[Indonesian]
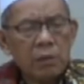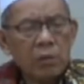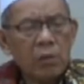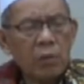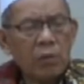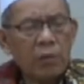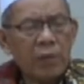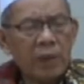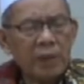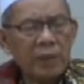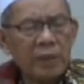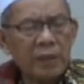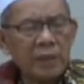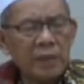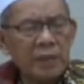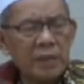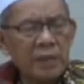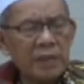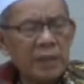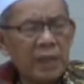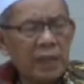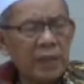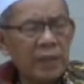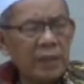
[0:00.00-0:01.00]
tobat
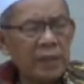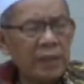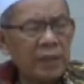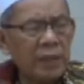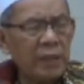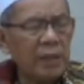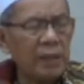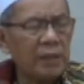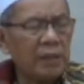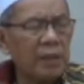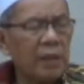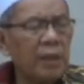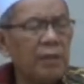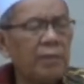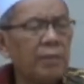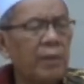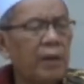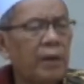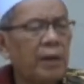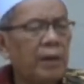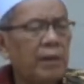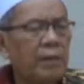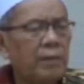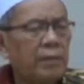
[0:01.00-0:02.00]
nasi salikin
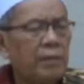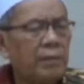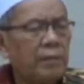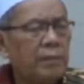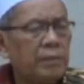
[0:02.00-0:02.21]
diterima